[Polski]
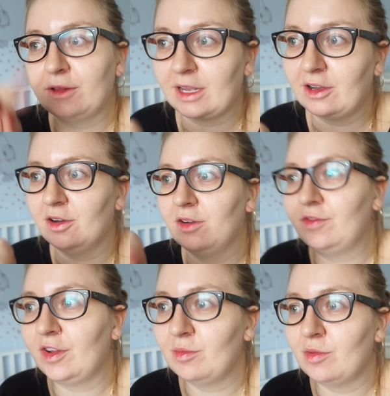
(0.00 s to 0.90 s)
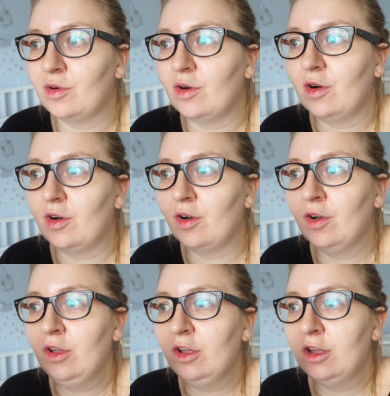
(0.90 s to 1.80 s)
do tego filmu
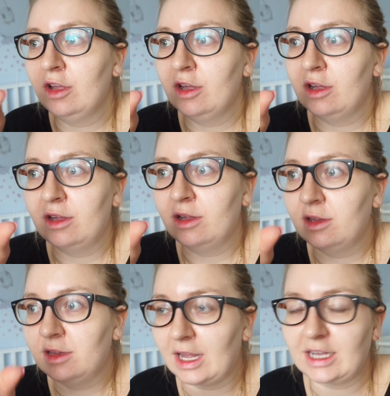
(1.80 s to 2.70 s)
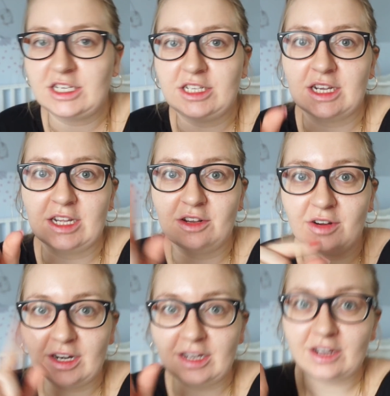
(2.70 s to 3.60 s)
o teście
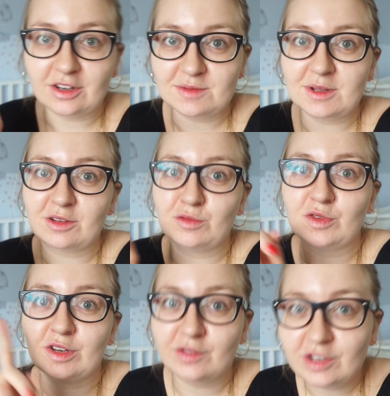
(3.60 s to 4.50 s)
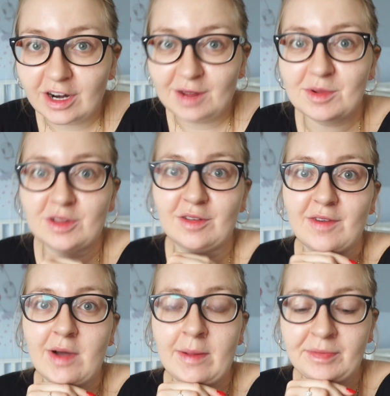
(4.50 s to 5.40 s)
drogeryjnych kosmetyków, który wczoraj
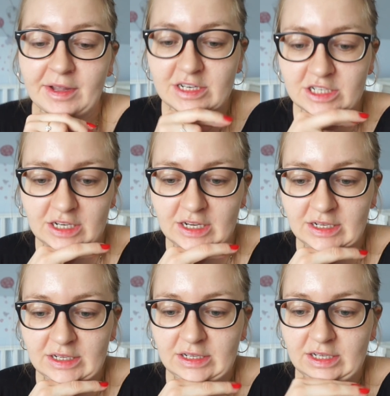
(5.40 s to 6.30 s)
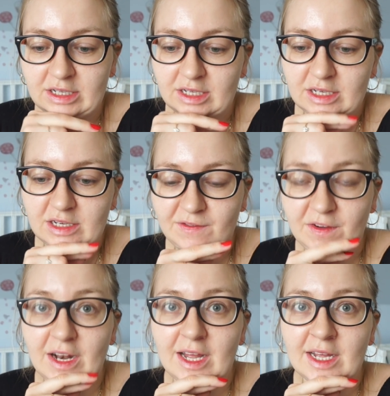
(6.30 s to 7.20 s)
montowałam, także
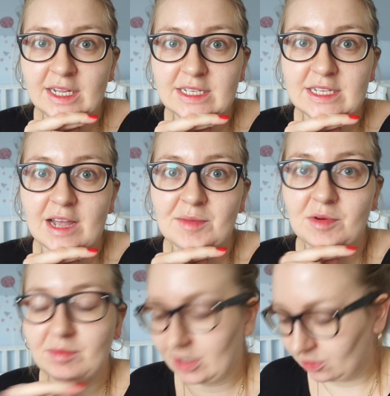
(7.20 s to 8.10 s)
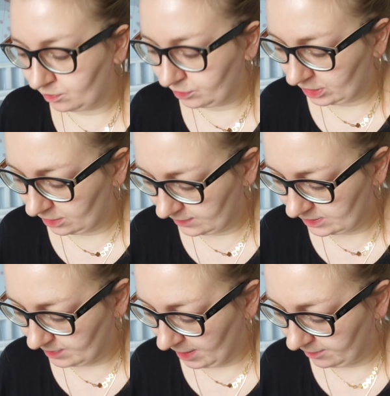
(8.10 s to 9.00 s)
chwilę zajmą mi komputerowe
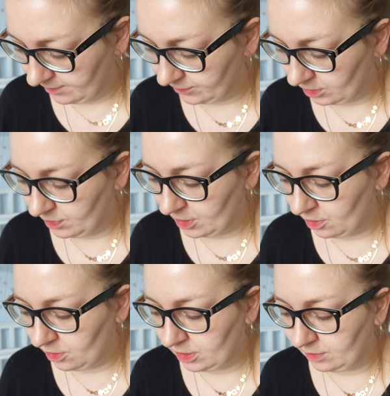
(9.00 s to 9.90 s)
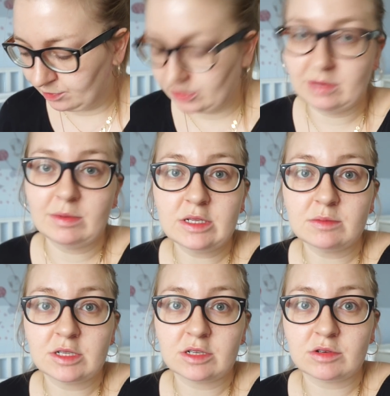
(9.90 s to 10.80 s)
sprawy. Dopiero e, później
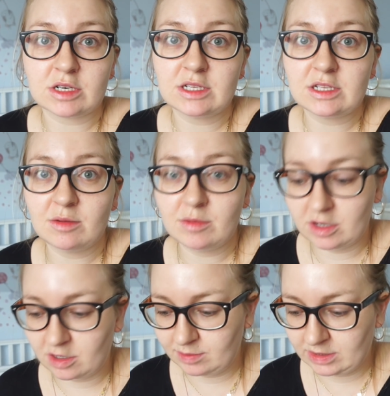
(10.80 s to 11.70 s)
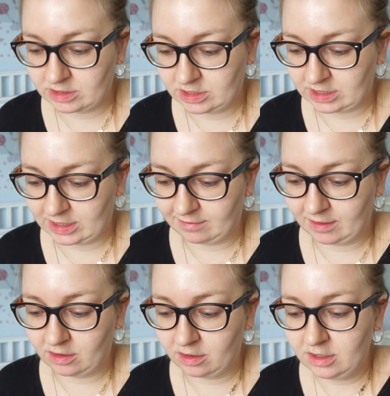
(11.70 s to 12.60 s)
będziemy się ruszyć z domu i robić coś
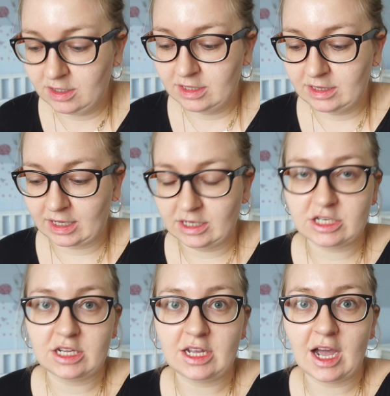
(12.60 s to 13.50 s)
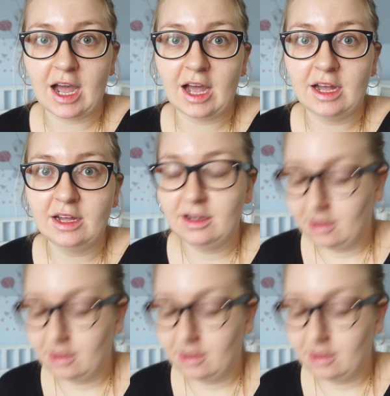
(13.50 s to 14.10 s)
ciekawego. Także ja